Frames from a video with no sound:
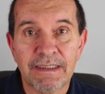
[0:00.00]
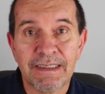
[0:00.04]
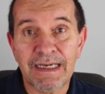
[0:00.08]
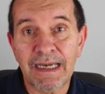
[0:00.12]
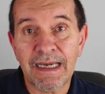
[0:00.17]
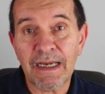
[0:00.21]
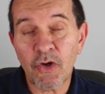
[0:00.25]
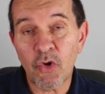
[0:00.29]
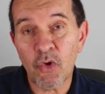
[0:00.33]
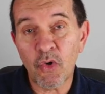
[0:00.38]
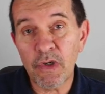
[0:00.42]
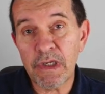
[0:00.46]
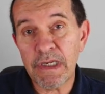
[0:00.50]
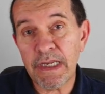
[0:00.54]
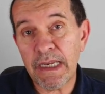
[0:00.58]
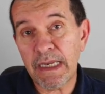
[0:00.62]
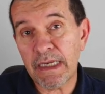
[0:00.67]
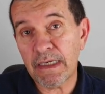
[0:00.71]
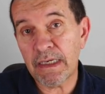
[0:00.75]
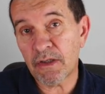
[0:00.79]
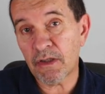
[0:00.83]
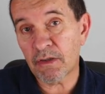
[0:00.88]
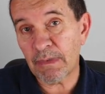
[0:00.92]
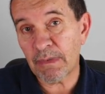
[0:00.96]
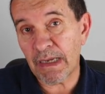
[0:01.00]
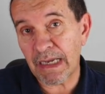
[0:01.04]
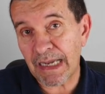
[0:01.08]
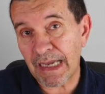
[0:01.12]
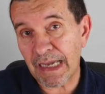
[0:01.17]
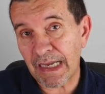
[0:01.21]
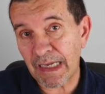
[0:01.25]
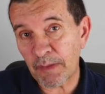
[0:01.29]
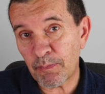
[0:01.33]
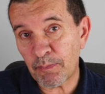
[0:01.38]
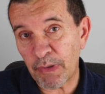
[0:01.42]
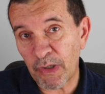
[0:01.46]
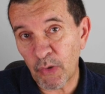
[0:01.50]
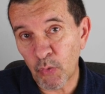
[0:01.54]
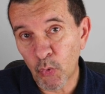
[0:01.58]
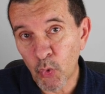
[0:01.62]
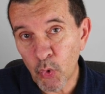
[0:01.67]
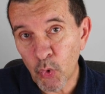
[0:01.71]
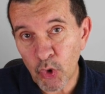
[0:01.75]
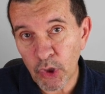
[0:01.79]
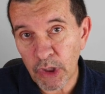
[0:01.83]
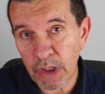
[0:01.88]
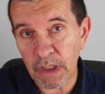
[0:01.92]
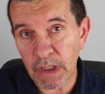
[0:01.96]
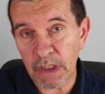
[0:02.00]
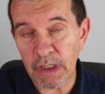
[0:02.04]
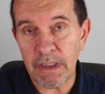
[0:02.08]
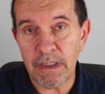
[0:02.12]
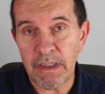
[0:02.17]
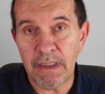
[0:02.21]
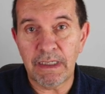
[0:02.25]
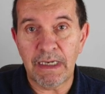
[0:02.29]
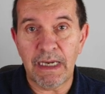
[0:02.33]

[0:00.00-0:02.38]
raccogliendo magari pelucchi,